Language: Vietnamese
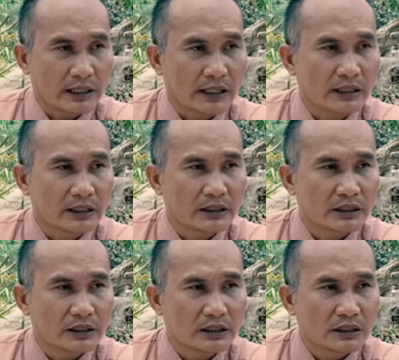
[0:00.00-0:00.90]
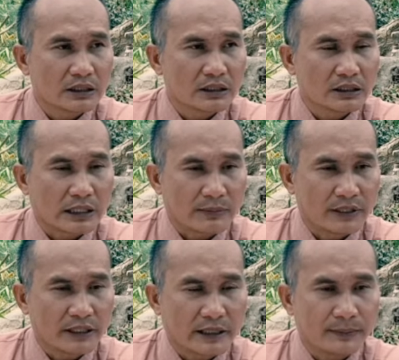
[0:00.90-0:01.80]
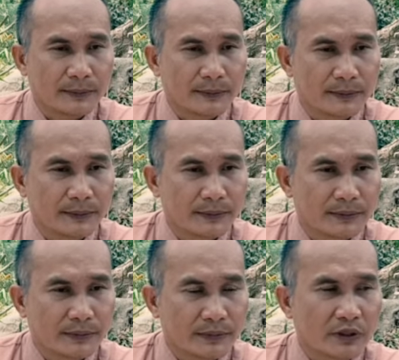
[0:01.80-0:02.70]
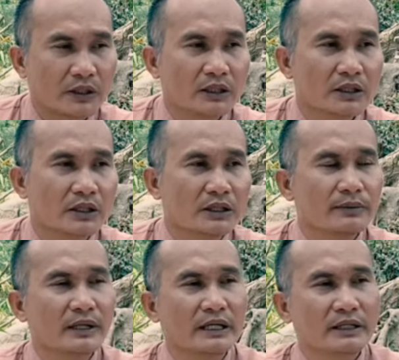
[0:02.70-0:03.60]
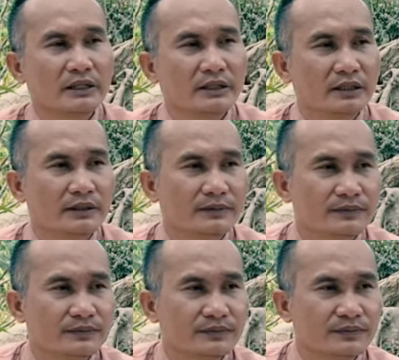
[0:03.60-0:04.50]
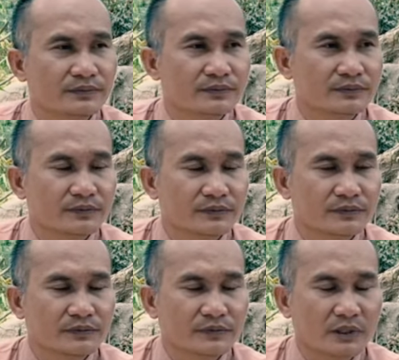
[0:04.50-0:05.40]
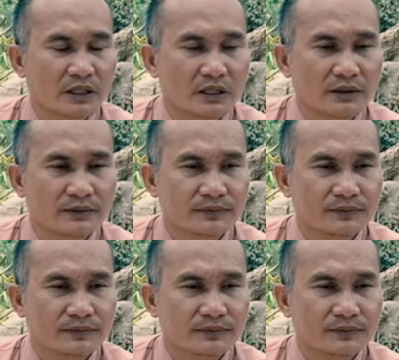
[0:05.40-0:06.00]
hả năm mới năm là mới năm yeah. Dạ. còn còn thêm hai thứ nữa đó